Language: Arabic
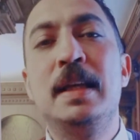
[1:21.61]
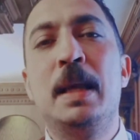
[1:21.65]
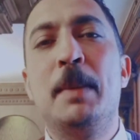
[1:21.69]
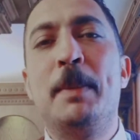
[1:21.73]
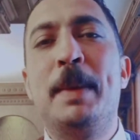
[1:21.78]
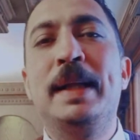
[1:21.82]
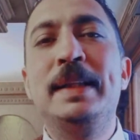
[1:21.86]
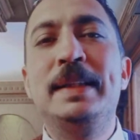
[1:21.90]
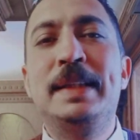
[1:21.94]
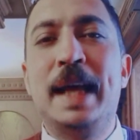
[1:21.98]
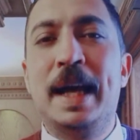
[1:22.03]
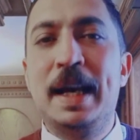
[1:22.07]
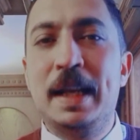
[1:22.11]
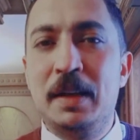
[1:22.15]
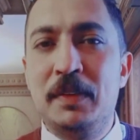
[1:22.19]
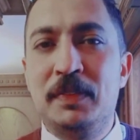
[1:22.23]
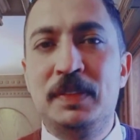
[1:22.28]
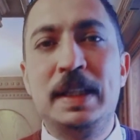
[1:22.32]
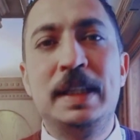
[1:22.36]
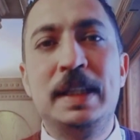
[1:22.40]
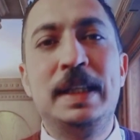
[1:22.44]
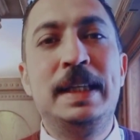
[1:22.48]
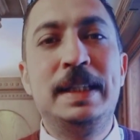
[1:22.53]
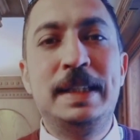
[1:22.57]
يبقى انت
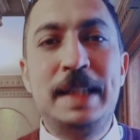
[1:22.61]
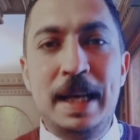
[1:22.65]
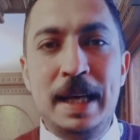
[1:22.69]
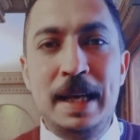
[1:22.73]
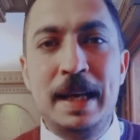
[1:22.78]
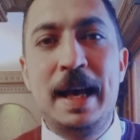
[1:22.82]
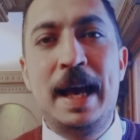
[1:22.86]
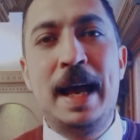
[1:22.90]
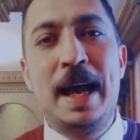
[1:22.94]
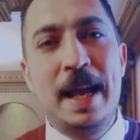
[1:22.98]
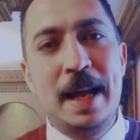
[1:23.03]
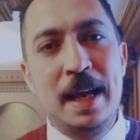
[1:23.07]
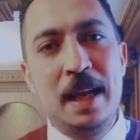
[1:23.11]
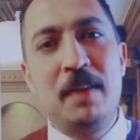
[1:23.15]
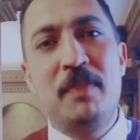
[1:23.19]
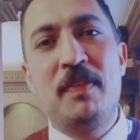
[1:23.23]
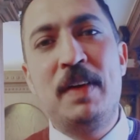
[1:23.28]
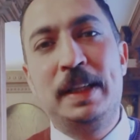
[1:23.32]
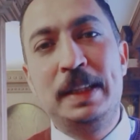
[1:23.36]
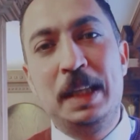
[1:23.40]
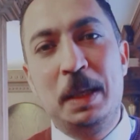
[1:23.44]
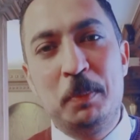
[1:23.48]
عرفت ان ده عارف عن